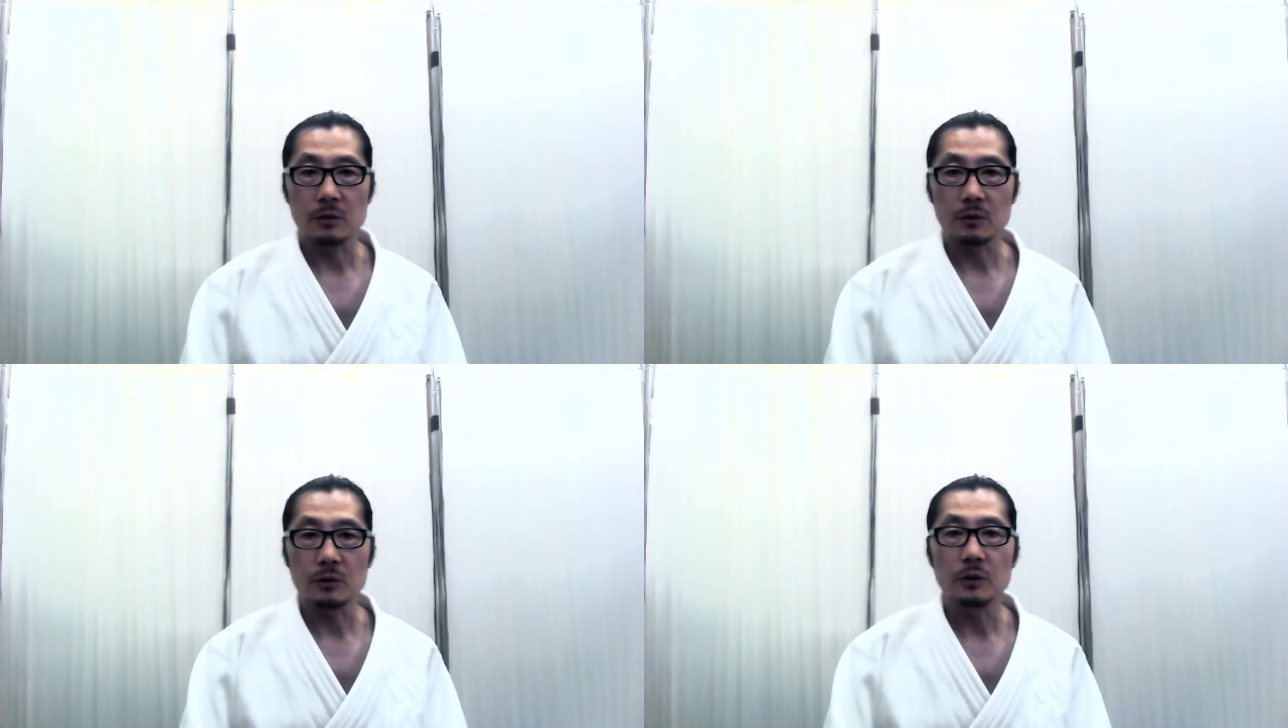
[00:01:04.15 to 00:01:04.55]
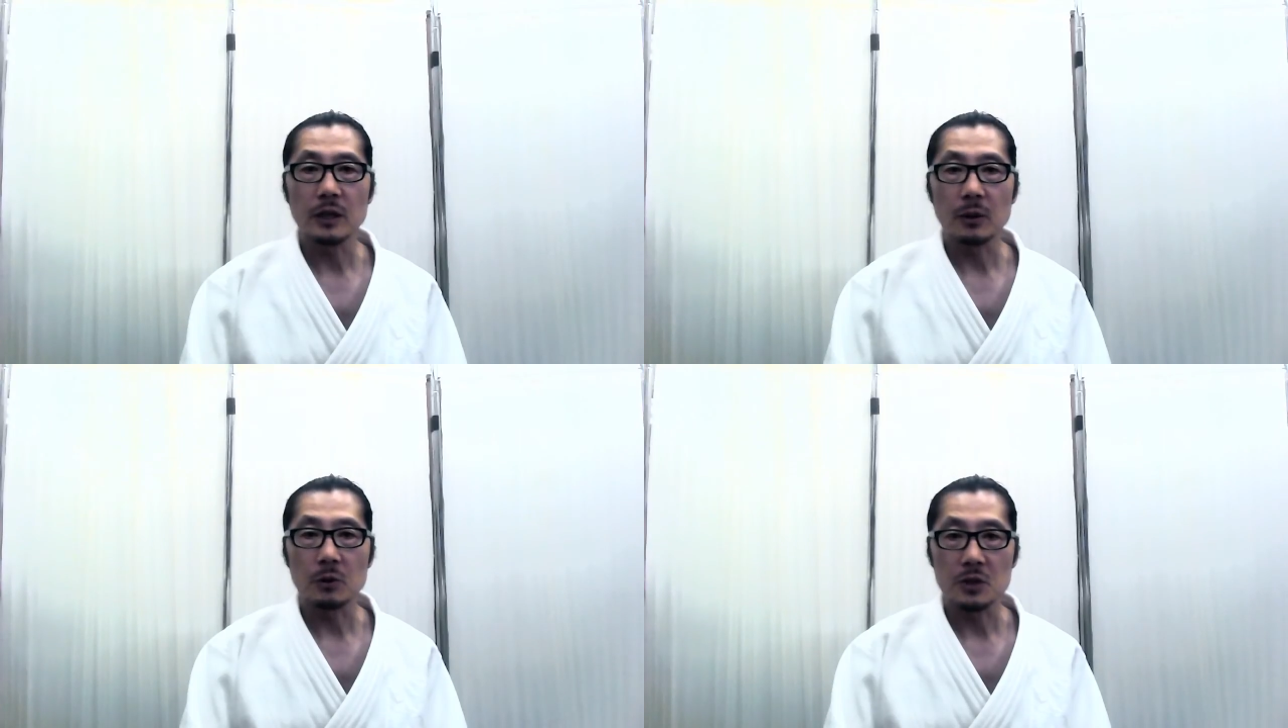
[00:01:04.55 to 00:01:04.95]
る訓
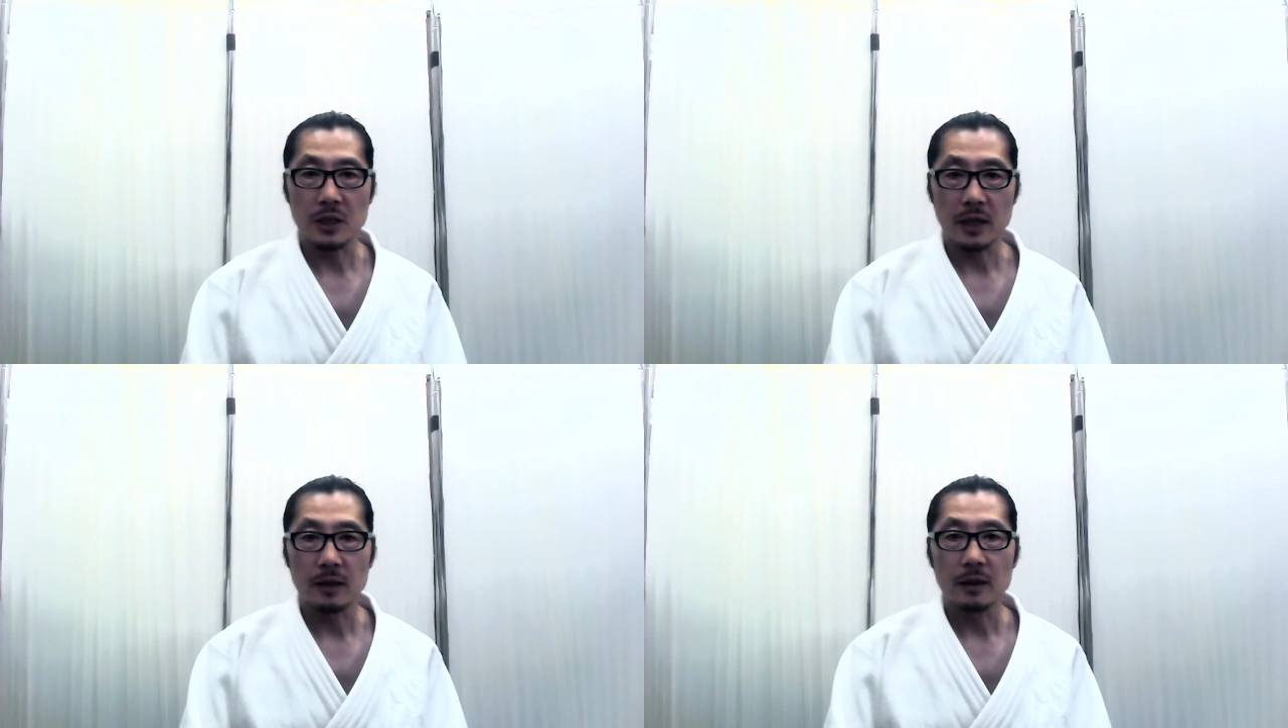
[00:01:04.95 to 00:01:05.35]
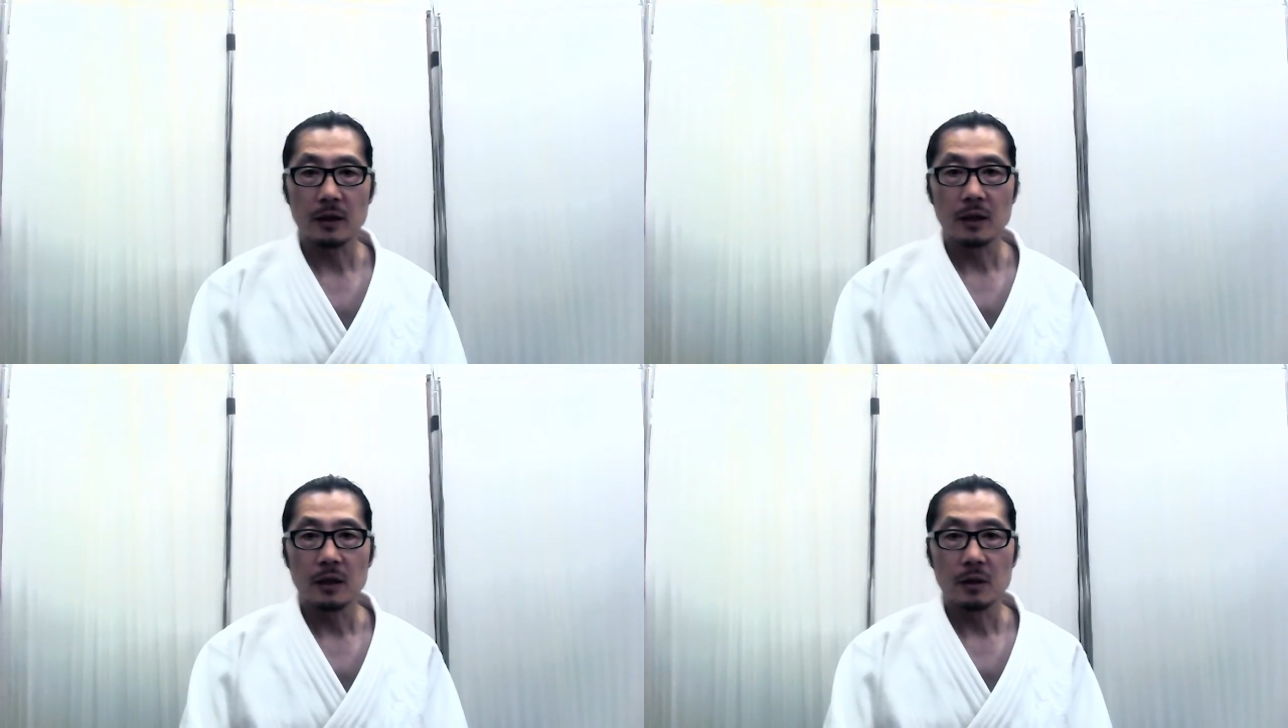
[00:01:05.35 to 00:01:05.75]
練をして、
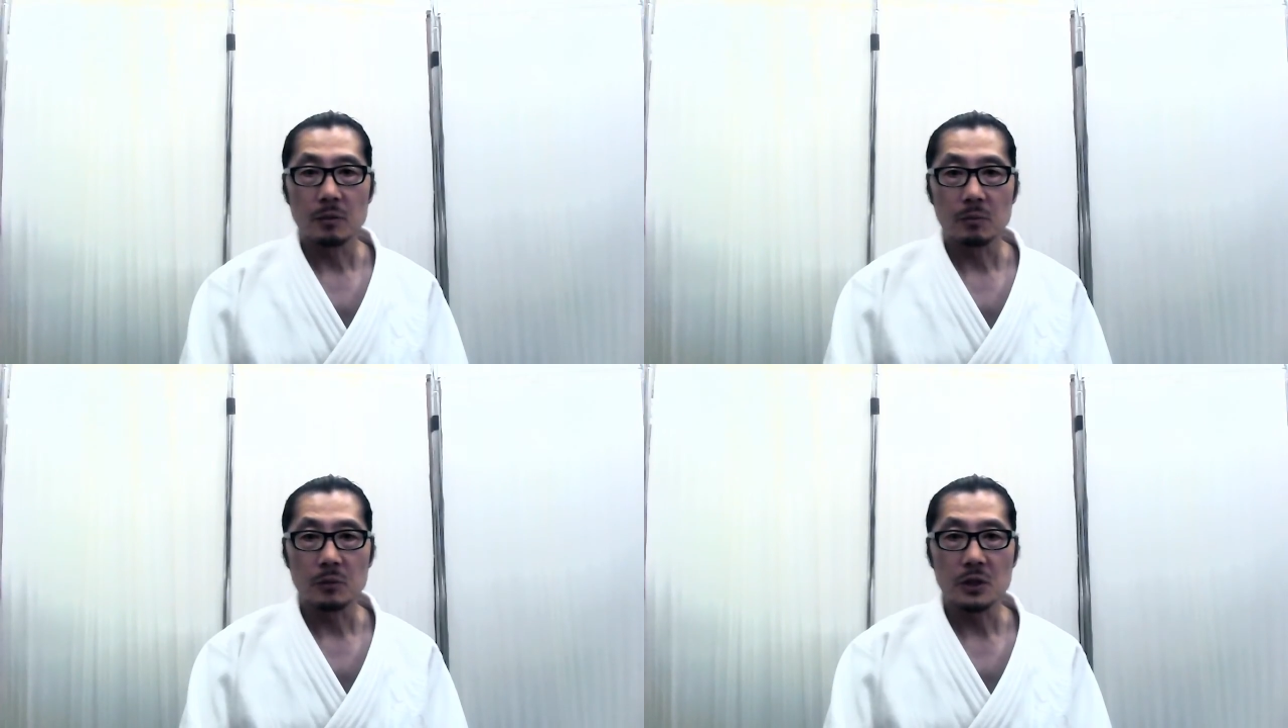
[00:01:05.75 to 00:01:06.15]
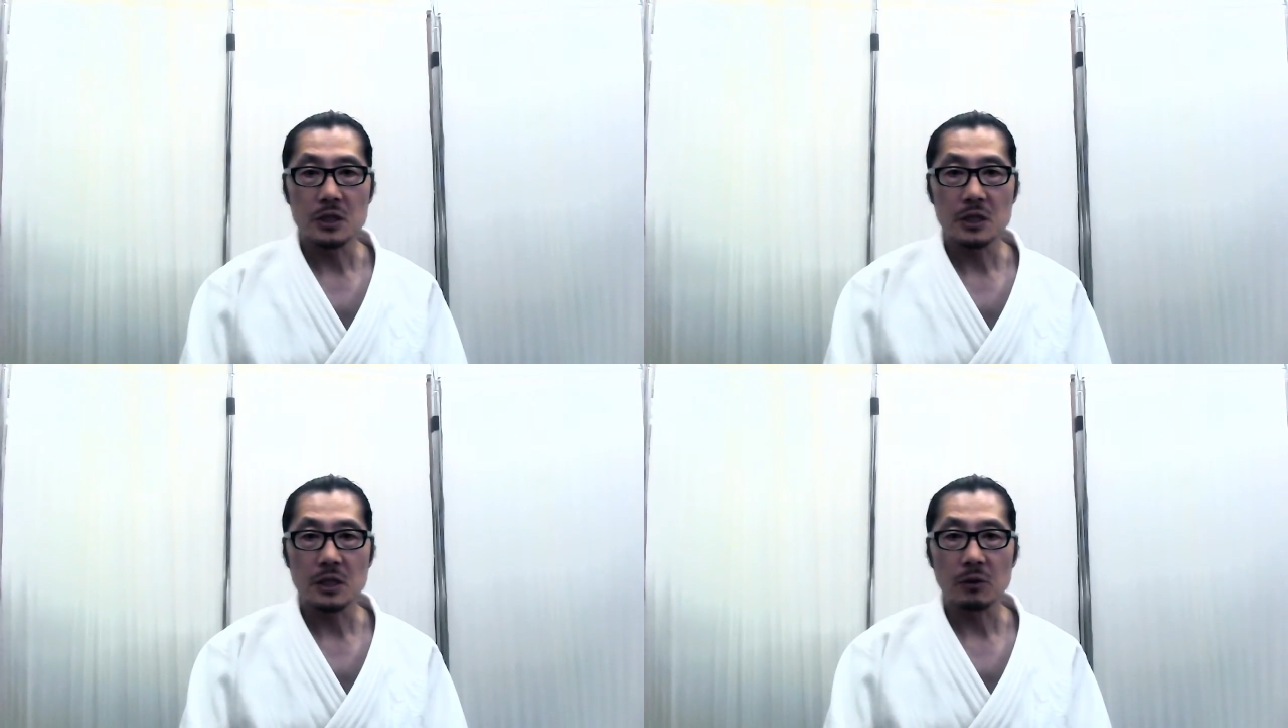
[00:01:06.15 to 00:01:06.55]
無意
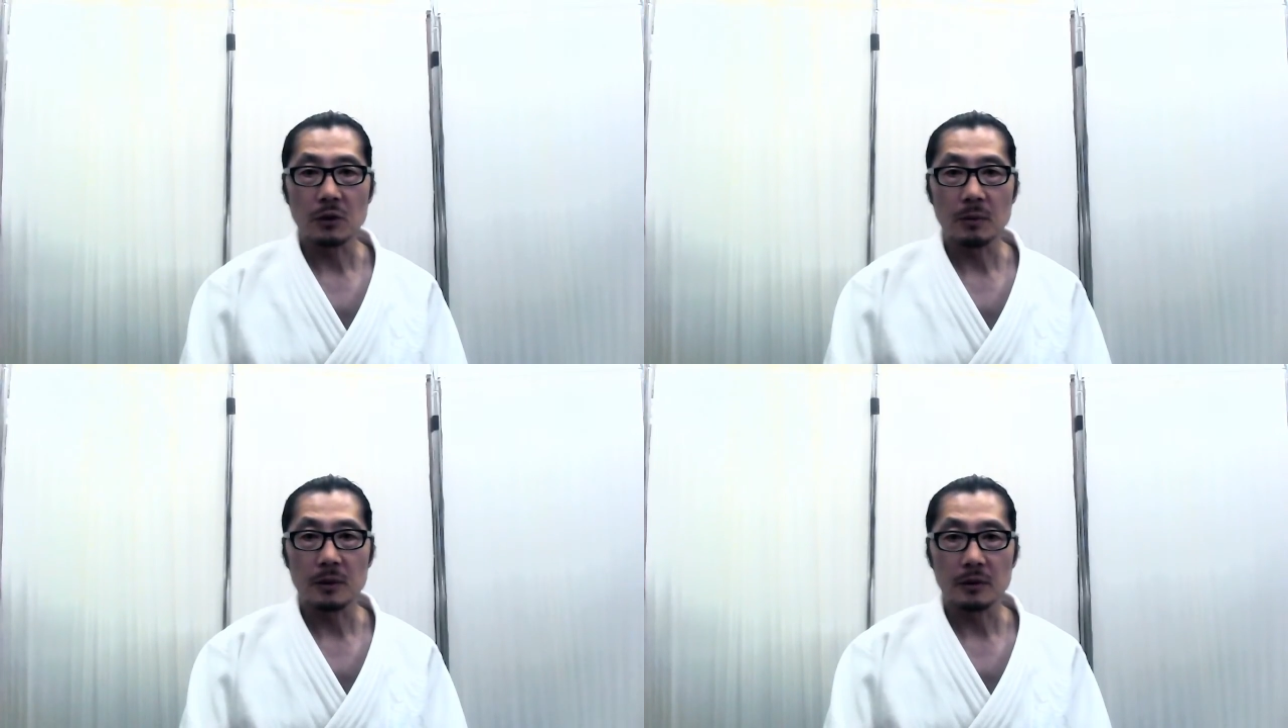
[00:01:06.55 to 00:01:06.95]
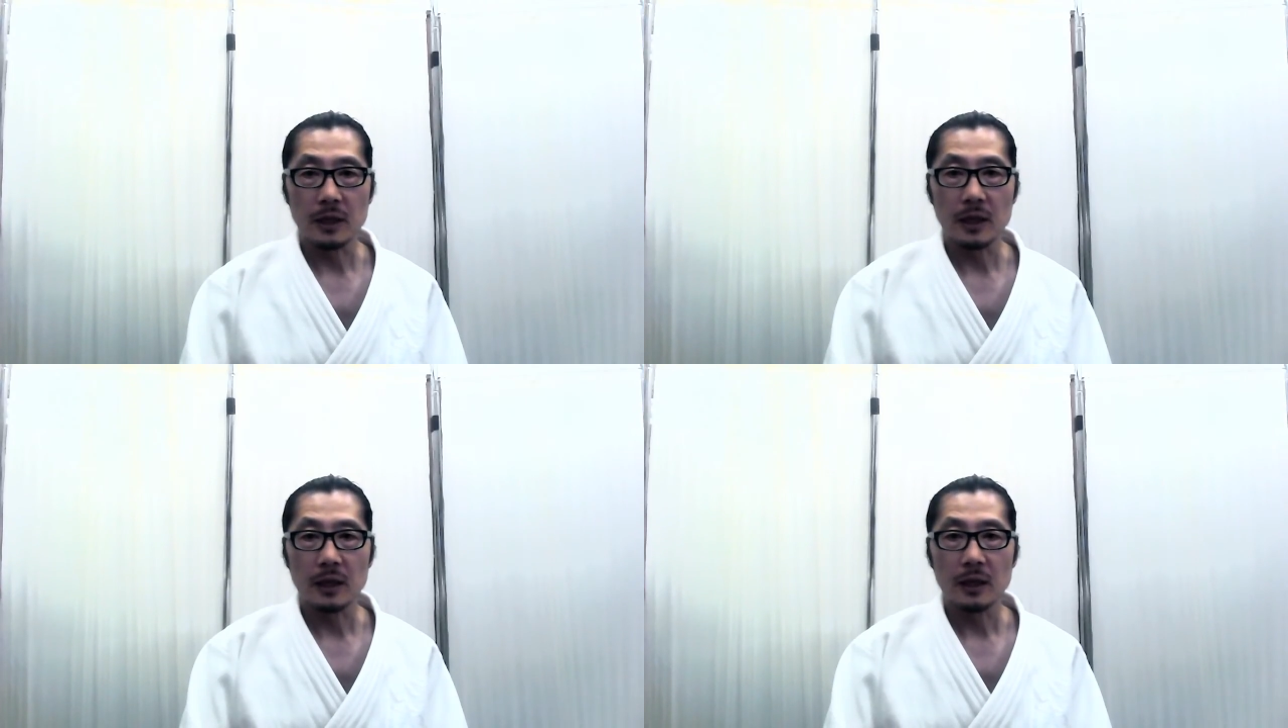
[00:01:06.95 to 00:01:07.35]
識のレベル
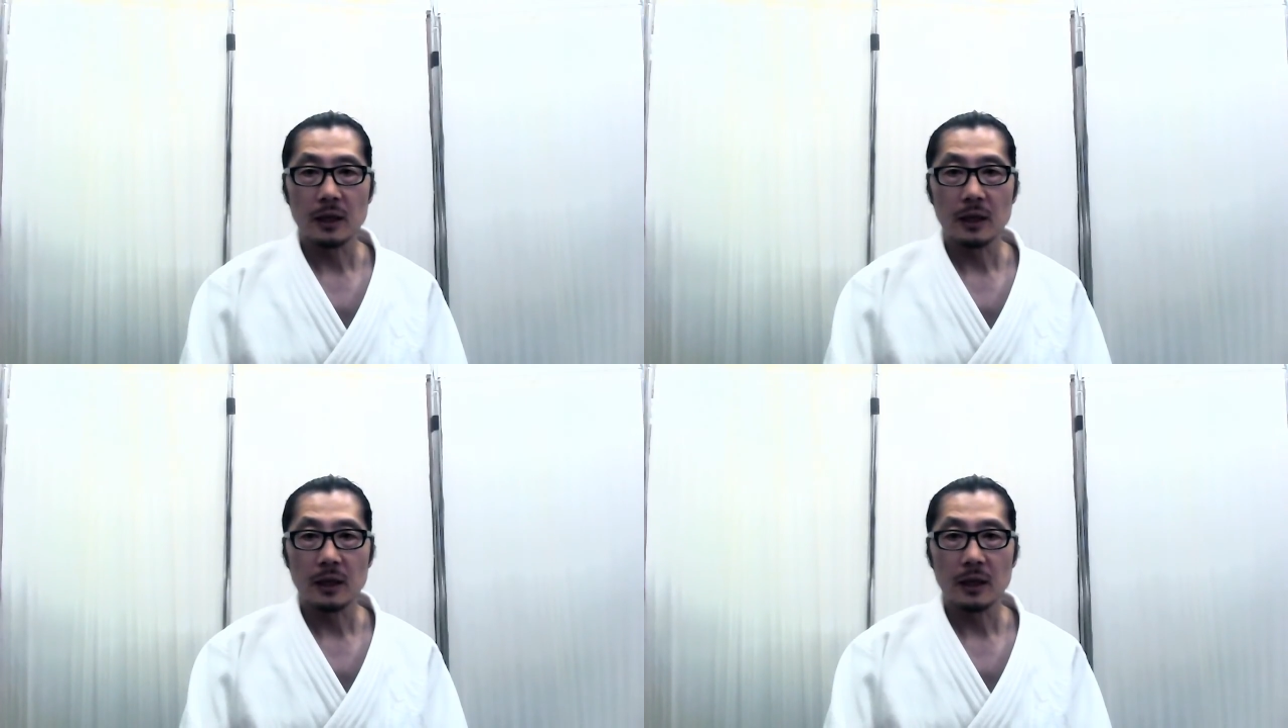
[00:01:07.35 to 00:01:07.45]
で